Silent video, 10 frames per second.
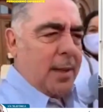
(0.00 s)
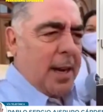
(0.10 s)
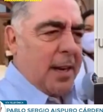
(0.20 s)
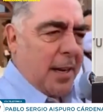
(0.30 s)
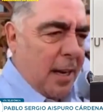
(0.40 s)

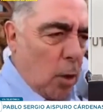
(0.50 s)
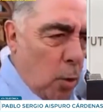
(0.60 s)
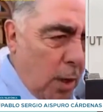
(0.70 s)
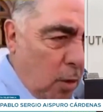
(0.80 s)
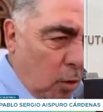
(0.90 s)
En, el
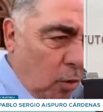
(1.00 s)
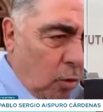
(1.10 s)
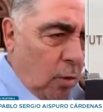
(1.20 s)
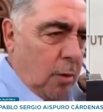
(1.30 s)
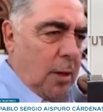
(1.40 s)
tema
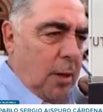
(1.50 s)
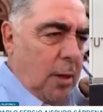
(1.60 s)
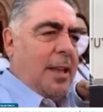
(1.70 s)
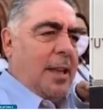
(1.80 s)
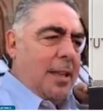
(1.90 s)
de San Luis
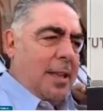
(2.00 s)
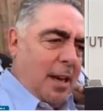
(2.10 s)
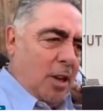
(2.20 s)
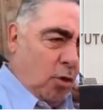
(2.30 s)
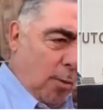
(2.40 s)

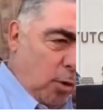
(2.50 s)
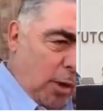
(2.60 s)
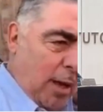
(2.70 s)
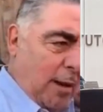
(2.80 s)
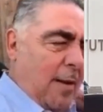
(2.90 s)
Potosí,
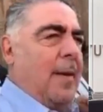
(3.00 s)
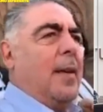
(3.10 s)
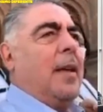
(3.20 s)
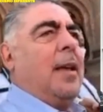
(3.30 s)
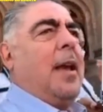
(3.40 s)
¿cómo
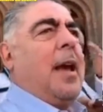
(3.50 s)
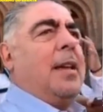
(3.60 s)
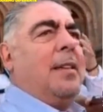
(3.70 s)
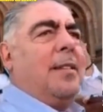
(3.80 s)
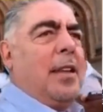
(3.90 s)
eh,
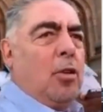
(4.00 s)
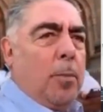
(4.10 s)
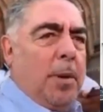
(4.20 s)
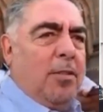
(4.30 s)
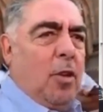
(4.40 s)
está
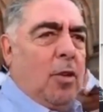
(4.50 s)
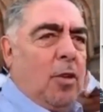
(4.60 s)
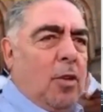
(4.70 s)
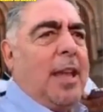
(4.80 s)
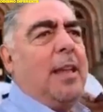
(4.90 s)
haciendo
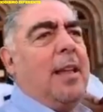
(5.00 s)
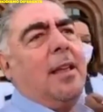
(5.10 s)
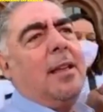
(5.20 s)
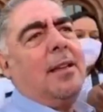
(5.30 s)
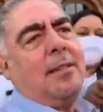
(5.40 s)
la,
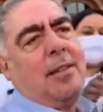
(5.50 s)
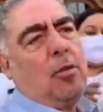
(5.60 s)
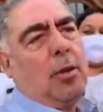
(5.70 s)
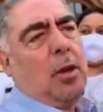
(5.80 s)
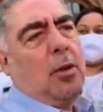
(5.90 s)

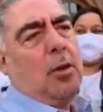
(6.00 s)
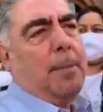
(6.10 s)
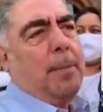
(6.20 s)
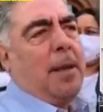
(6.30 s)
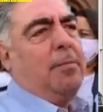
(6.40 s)

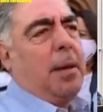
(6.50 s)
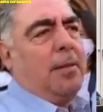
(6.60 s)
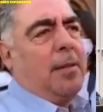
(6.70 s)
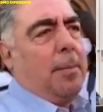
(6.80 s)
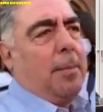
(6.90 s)
relación con los
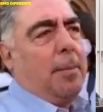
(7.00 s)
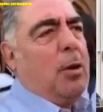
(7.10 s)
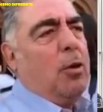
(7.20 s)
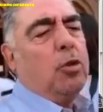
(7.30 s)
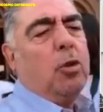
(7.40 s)

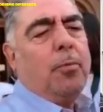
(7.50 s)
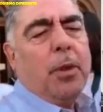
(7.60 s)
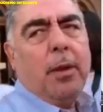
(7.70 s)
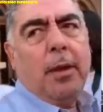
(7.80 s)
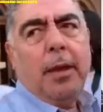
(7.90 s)
partidos?
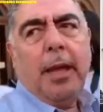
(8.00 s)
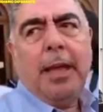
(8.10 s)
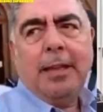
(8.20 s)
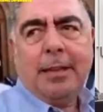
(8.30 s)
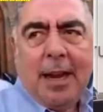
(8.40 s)

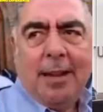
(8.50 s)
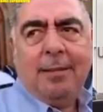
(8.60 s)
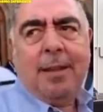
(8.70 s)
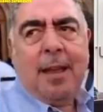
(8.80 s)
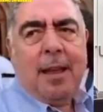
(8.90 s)
Eh, eh,
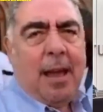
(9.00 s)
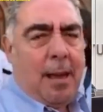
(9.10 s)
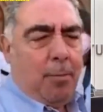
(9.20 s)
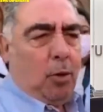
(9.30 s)
la... Muy bien,